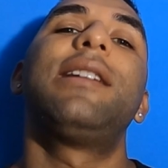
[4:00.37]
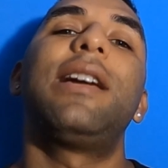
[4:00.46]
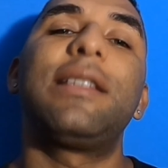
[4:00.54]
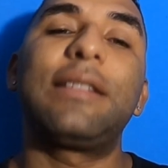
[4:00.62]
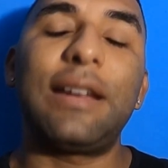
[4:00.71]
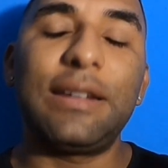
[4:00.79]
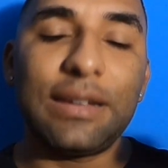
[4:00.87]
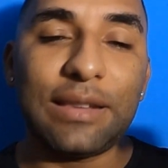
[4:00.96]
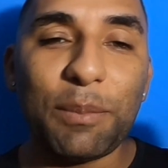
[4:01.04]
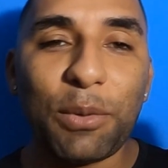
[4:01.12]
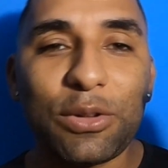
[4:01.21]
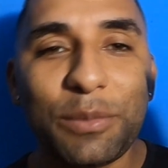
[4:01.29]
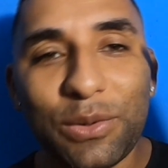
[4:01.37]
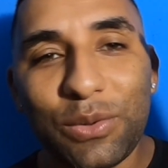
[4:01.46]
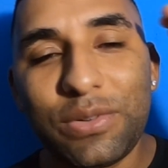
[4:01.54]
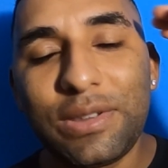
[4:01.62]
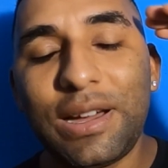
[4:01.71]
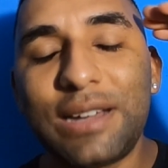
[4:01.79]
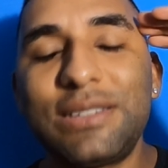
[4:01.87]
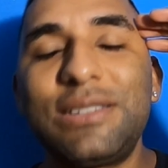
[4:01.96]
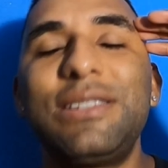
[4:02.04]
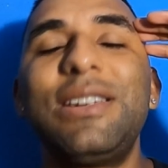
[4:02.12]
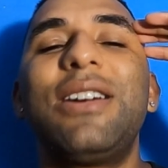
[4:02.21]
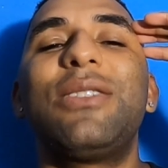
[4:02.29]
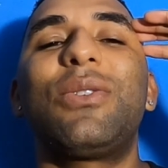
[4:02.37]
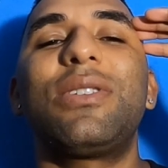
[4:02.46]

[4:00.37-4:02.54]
E é isso aí, até a próxima novidade, é